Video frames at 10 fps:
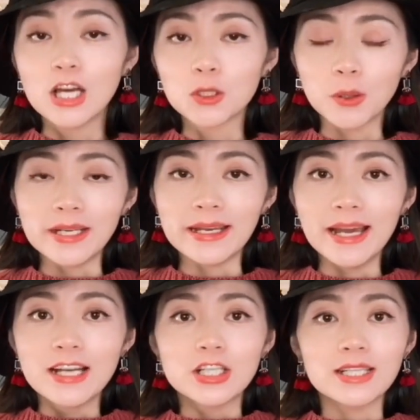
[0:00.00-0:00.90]
所
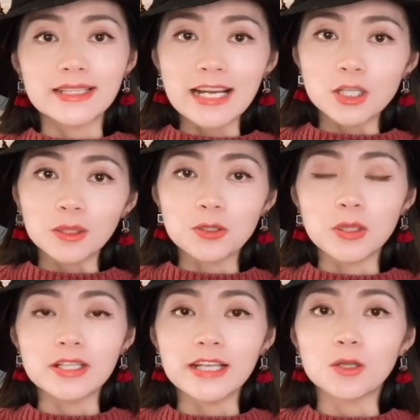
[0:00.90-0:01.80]
以这三周的
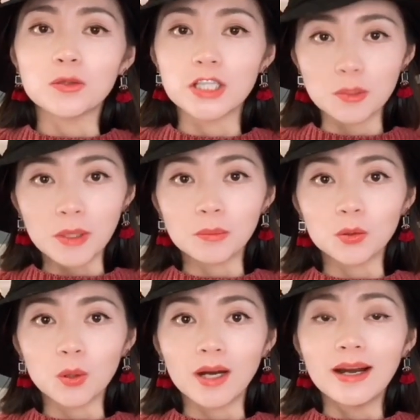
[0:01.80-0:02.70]
学习内容其实并不
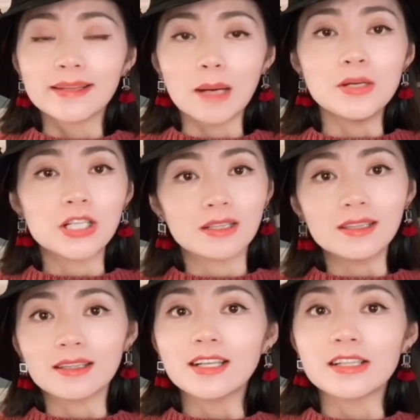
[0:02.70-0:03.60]
多，他们整
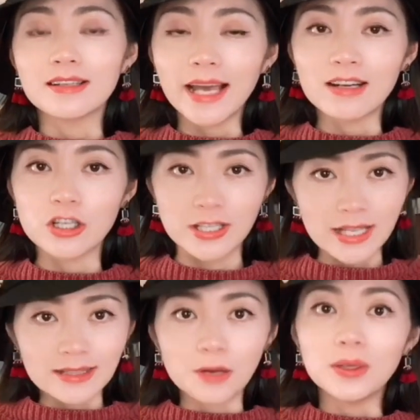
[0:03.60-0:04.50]
个的课程量只
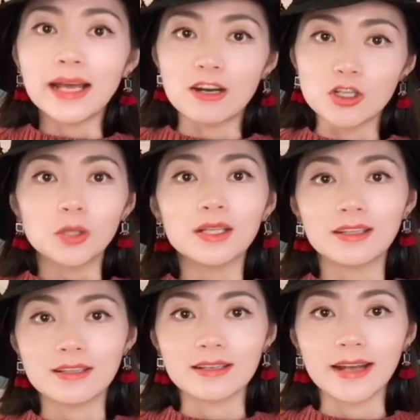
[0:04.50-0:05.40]
相当于两周的
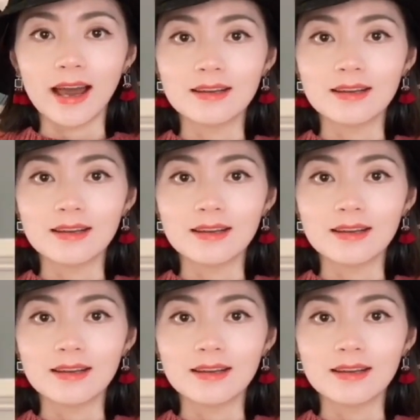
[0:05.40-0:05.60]
课程量。